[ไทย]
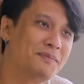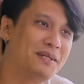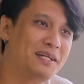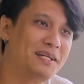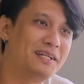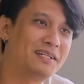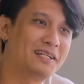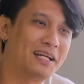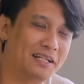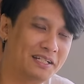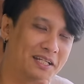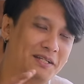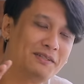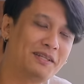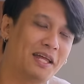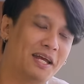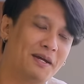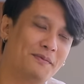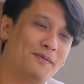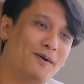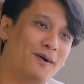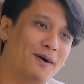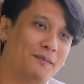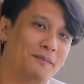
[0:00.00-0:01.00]
มันมีอย่างที่
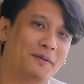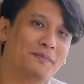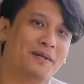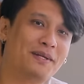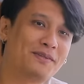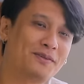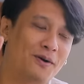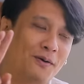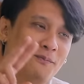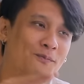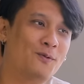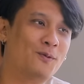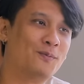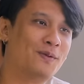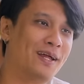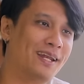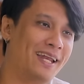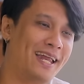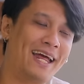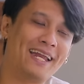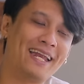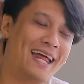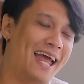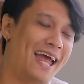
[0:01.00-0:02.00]
เต้บอกมันมีสองมุมแต่
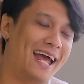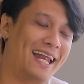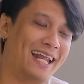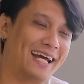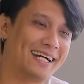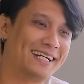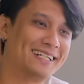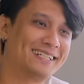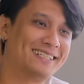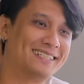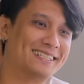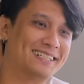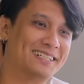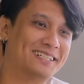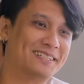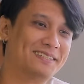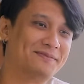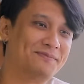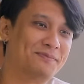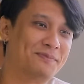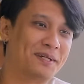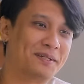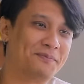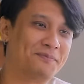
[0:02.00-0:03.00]
แน่ๆแหละก็คือ
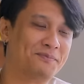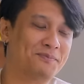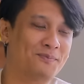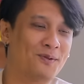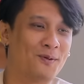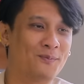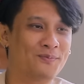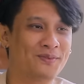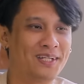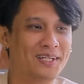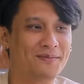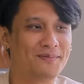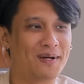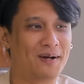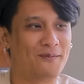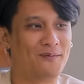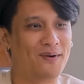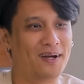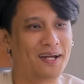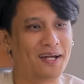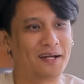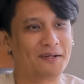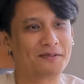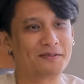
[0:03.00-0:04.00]
มันมุมที่แบบ
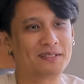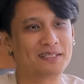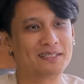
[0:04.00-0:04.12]
ว่า